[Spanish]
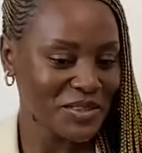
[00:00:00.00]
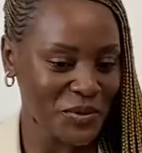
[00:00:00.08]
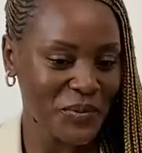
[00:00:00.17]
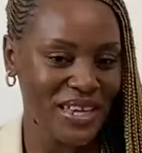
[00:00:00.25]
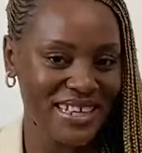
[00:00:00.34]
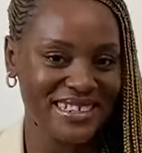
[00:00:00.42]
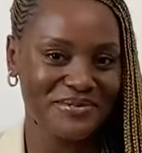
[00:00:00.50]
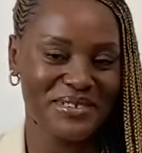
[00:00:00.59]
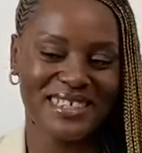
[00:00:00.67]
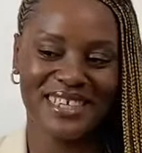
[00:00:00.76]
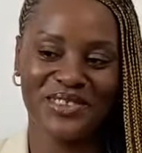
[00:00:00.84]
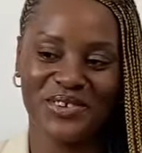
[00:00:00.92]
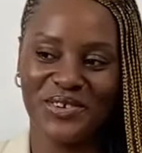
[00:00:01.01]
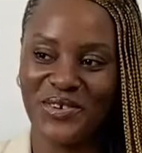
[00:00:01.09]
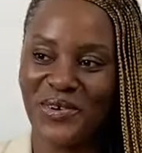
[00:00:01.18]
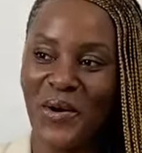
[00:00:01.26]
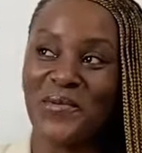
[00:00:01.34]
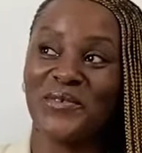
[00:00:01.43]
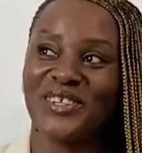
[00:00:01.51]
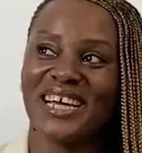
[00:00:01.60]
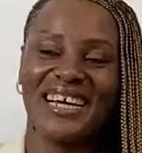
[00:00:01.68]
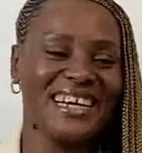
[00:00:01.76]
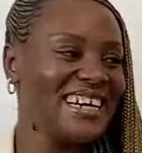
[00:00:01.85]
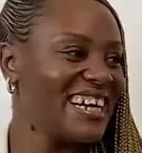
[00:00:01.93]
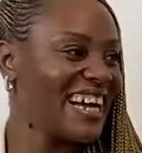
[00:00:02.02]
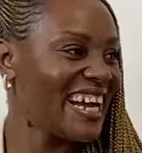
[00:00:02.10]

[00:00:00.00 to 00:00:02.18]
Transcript: Me siento bien, me siento cómoda,